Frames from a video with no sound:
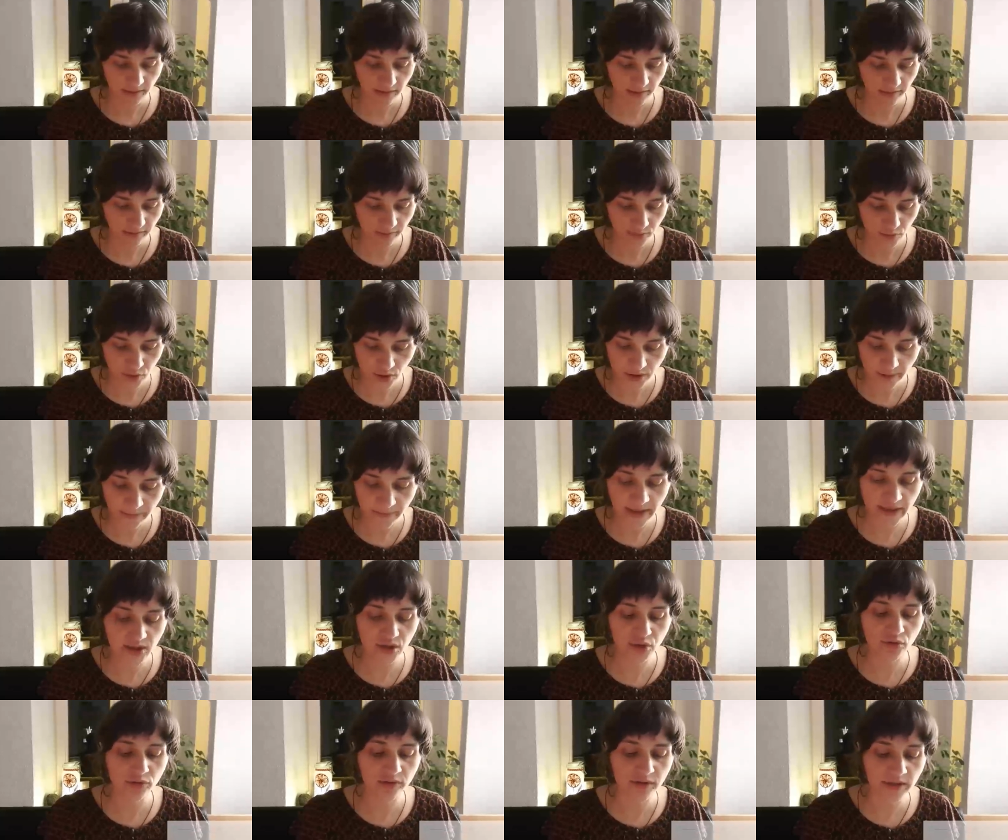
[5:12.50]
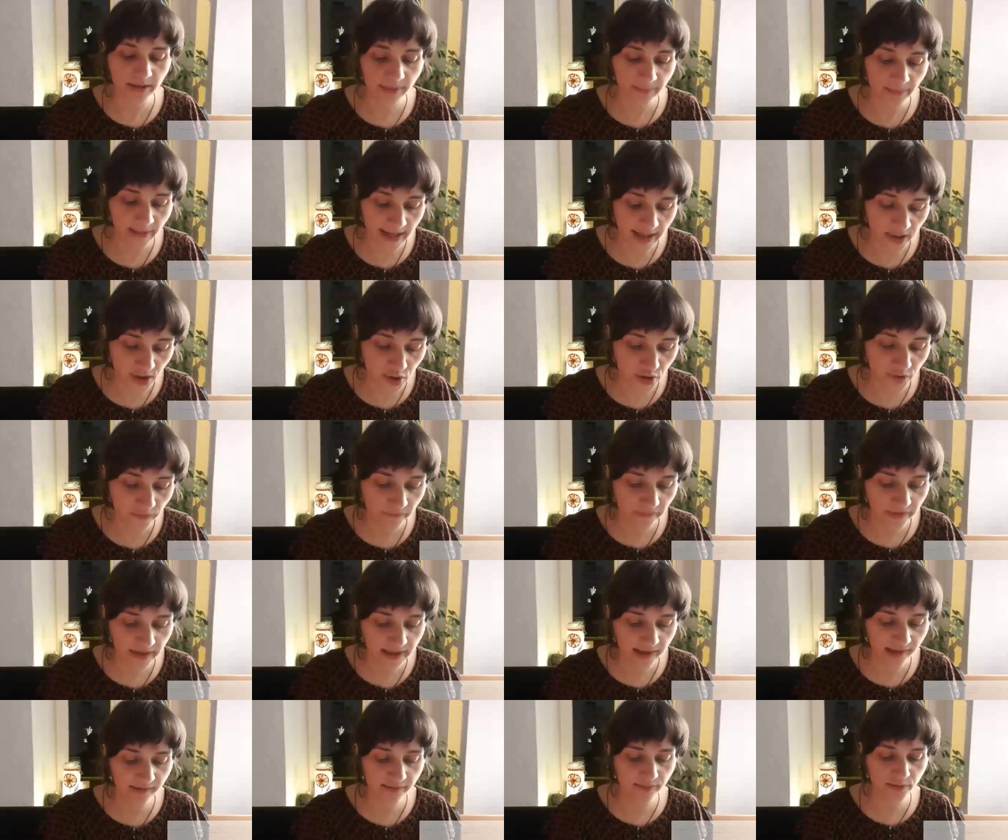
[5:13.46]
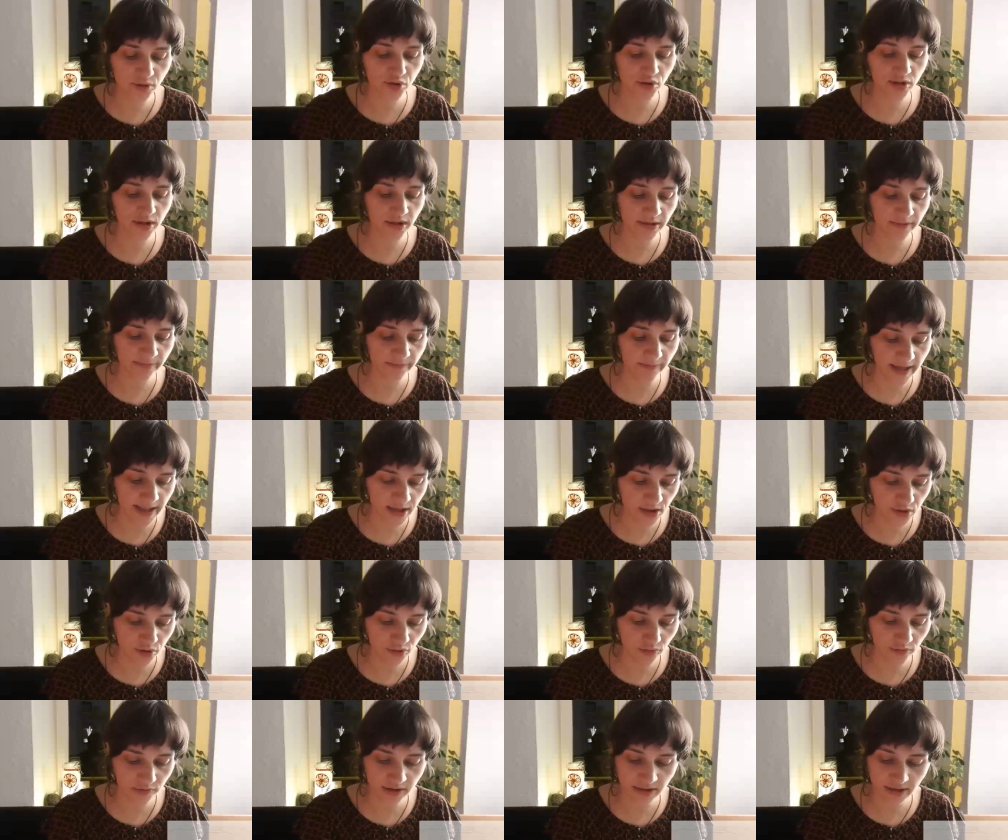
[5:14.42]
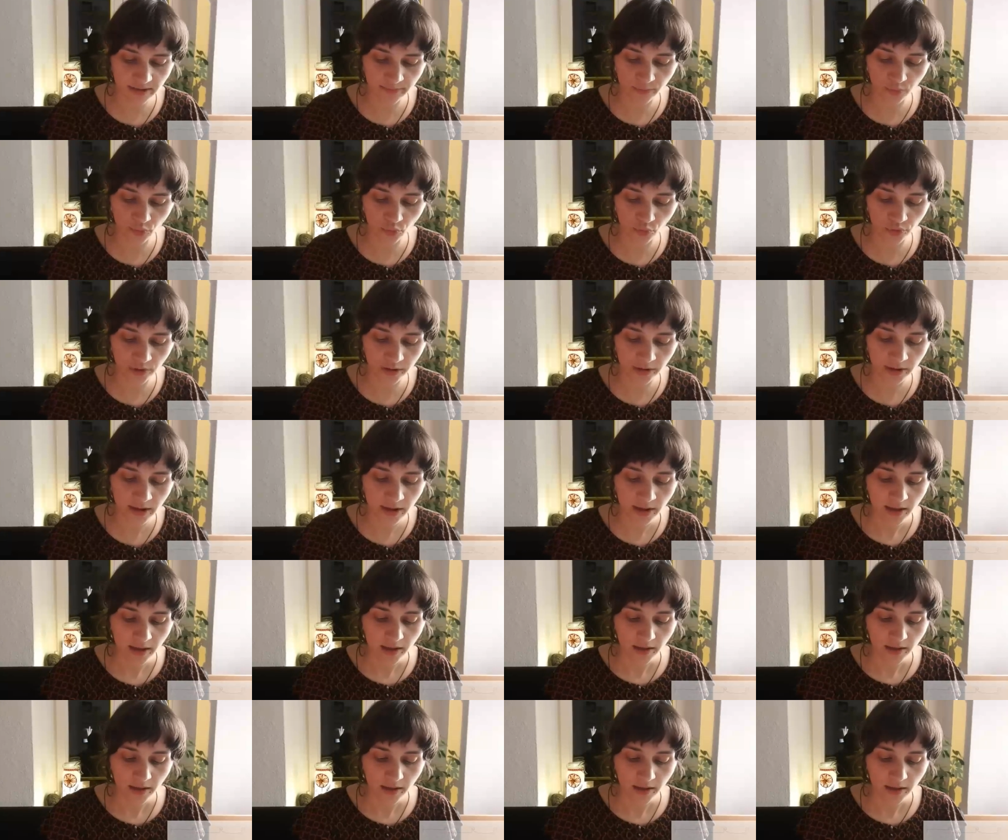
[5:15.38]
zwischen die Menschen und die Menschen wie zwischen die Menschen und den Boden,